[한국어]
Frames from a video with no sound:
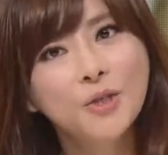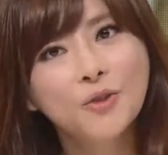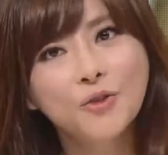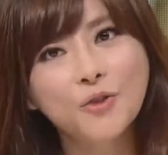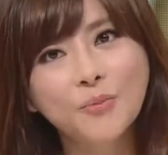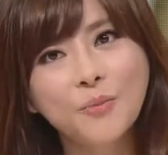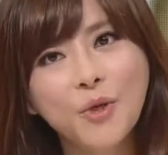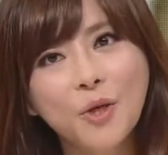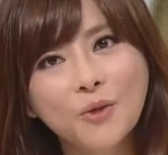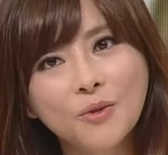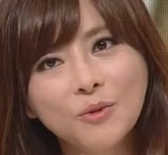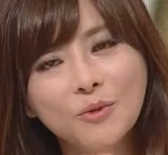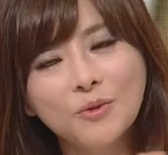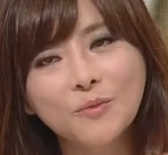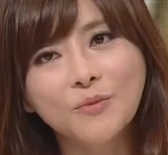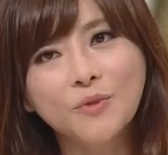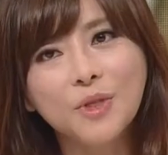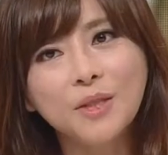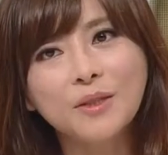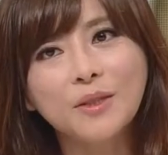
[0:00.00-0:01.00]

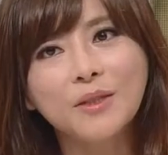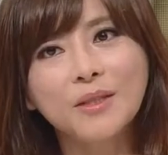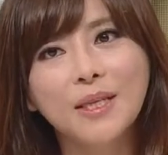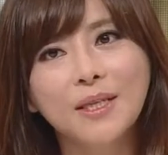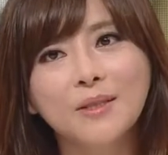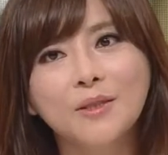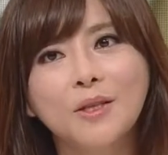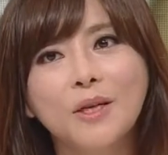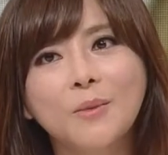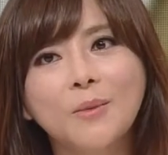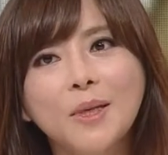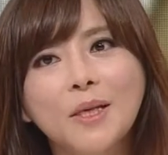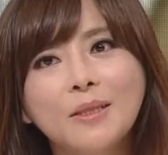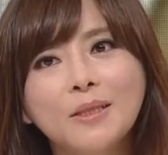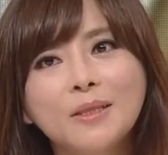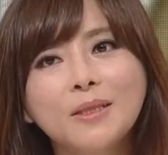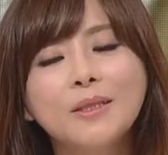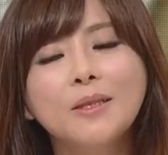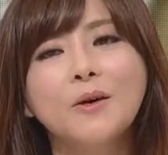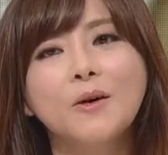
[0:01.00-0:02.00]
수평으로 부러졌다
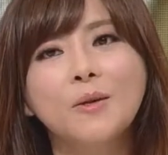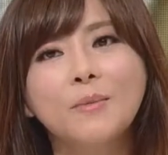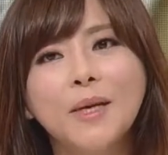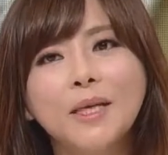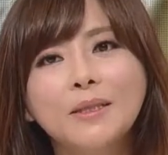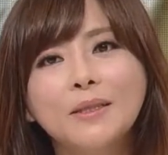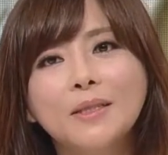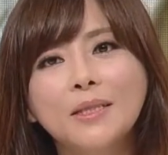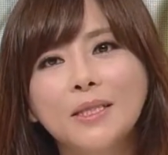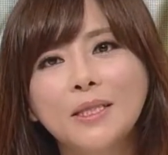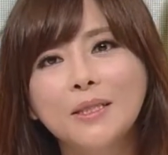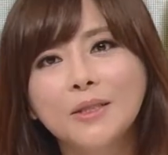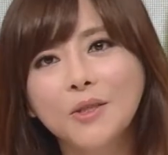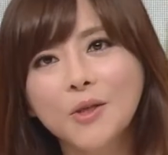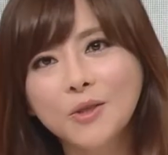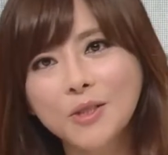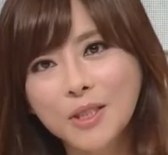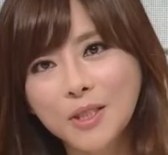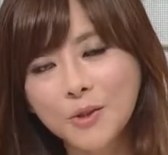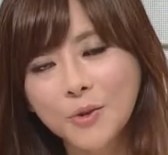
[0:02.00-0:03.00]
그러면은 얼마든지
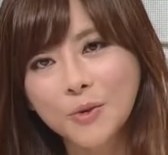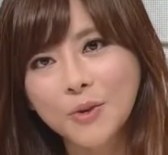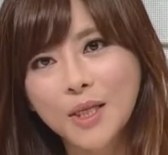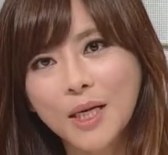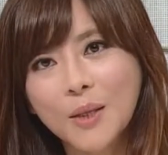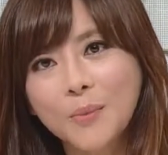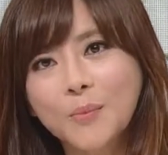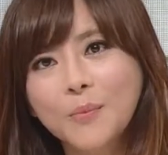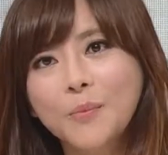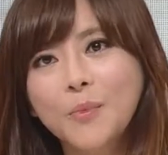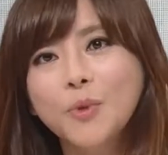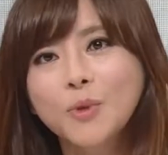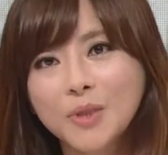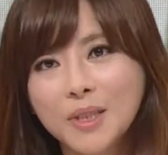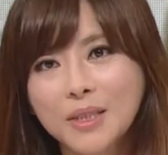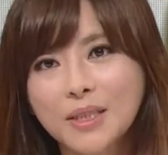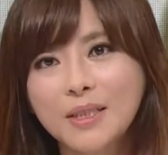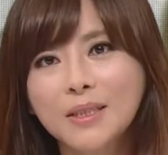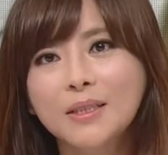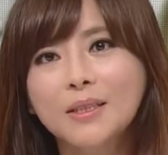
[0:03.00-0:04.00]
신경치료나
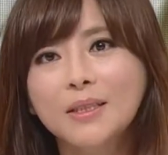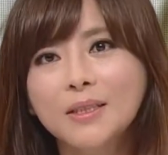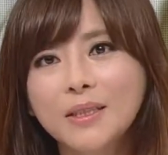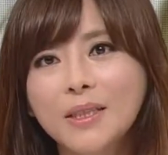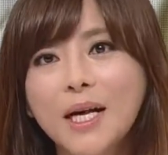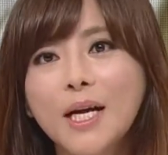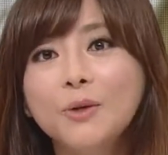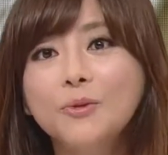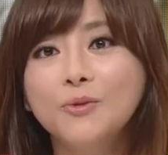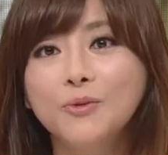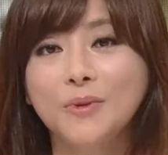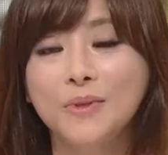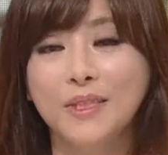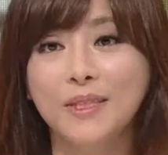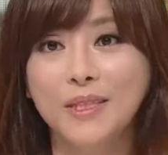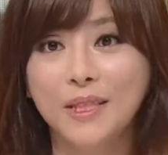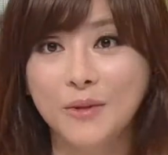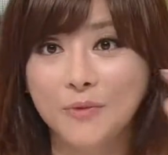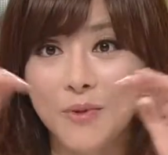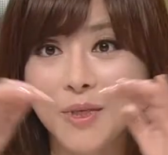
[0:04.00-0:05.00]
포스트, 크라운,
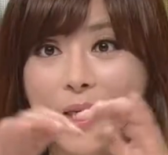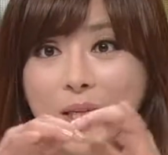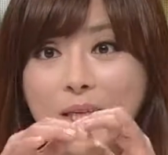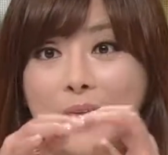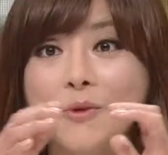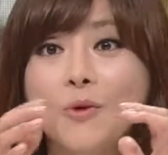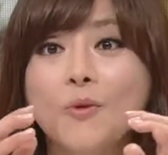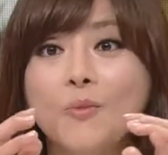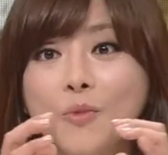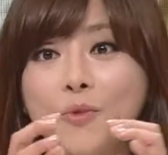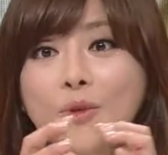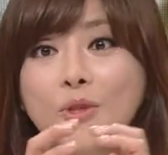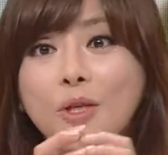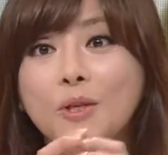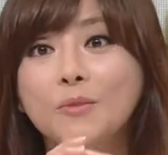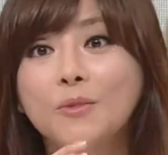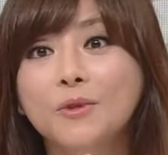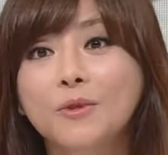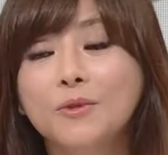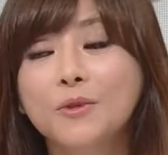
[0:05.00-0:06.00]
이제 위에 인공
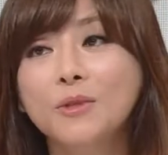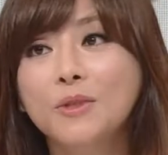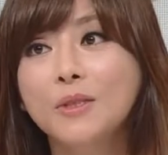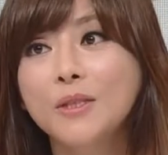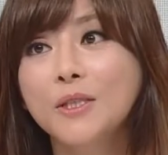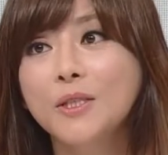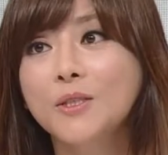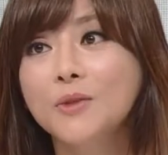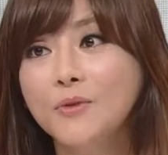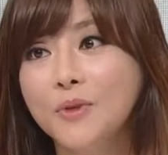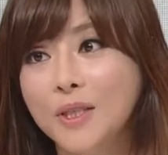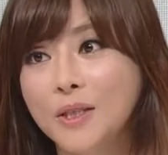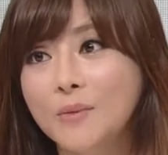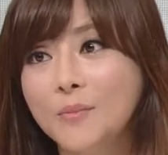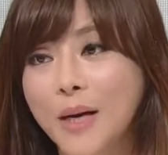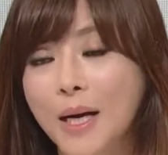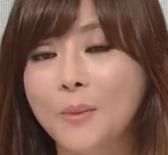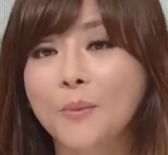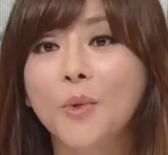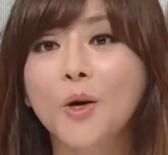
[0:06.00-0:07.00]
부철물로 쓰실 수
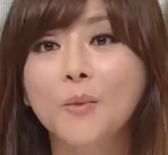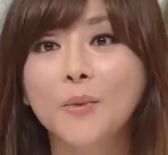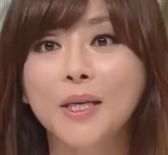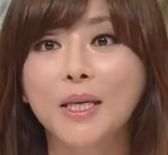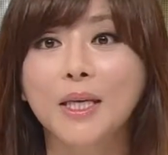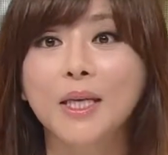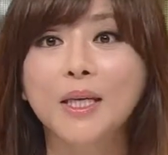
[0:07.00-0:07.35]
있는 방법이